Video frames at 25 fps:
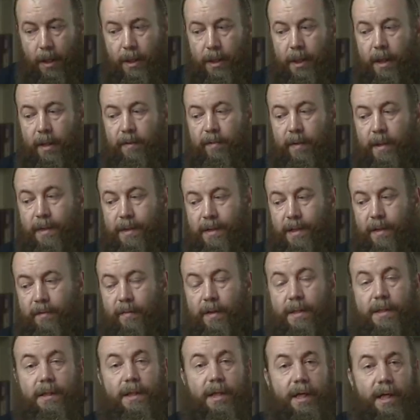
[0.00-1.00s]
не явился
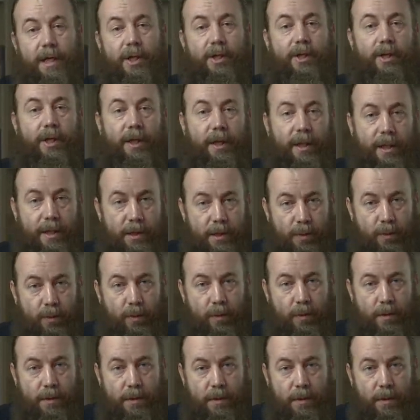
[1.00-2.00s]
воскресший
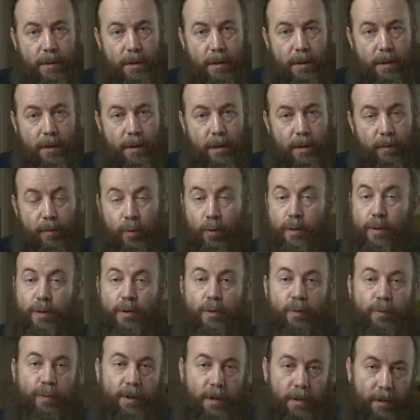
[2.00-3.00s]
Христос
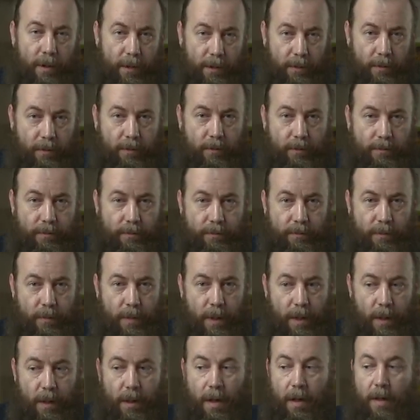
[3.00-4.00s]
Понтию Пилату,
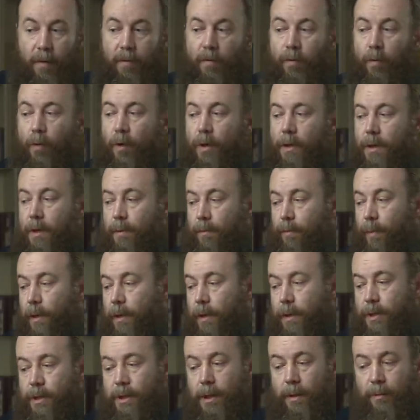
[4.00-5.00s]

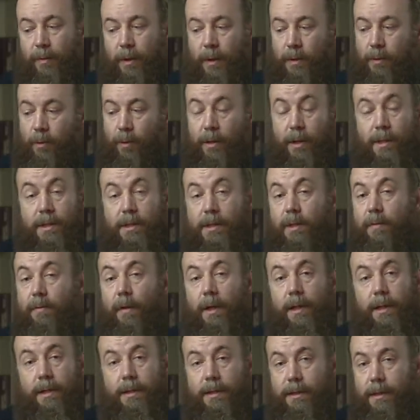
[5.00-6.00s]
воинам-палачам, которые
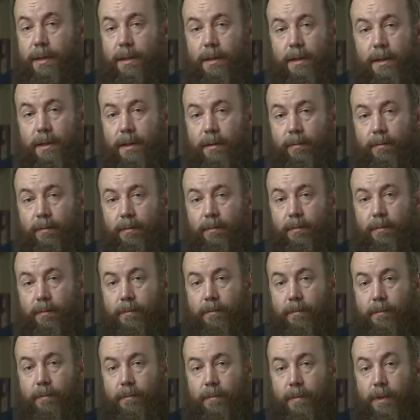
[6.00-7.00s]
издевались над ним,
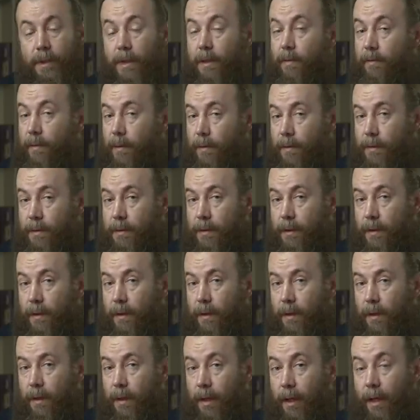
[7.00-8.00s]
не явился,
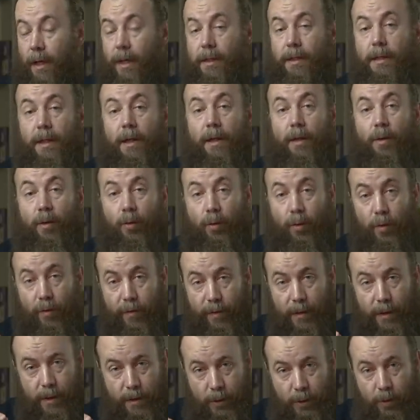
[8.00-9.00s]
хотя
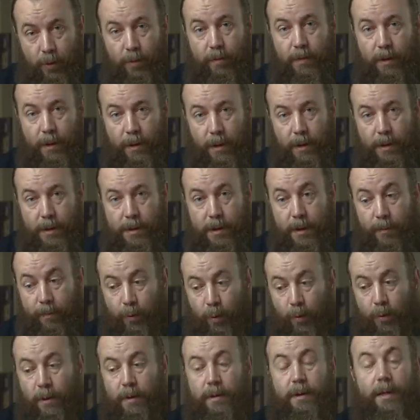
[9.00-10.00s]
кровь Христова на кресте
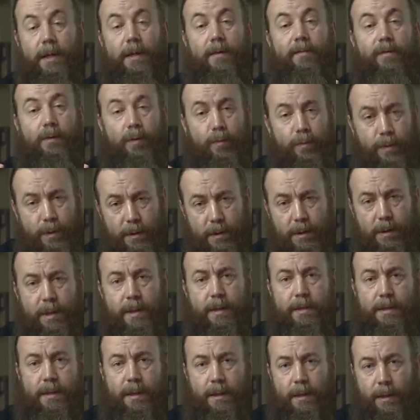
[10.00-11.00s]
пролита в том
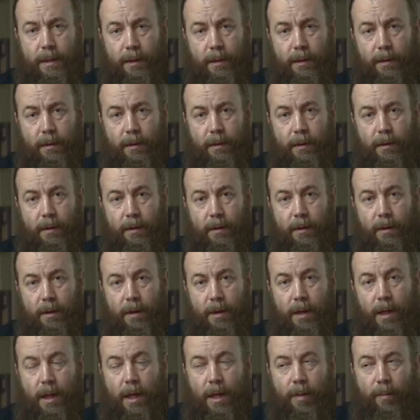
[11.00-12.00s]
числе и за них.
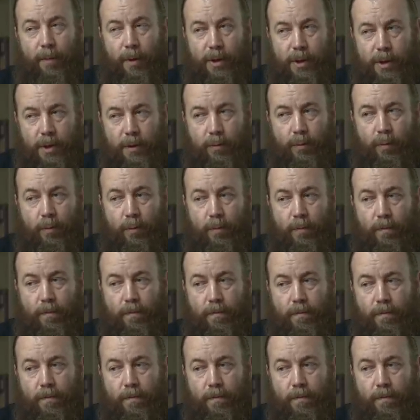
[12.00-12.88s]
Почему?